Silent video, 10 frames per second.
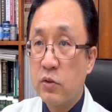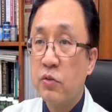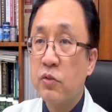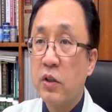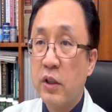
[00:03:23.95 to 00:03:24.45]

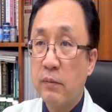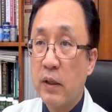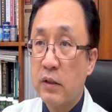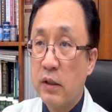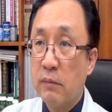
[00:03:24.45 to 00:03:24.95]

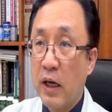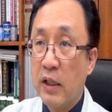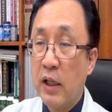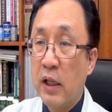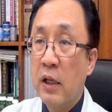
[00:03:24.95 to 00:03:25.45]
중성지방 등이
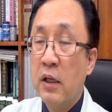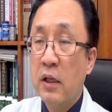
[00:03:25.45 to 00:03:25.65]
많이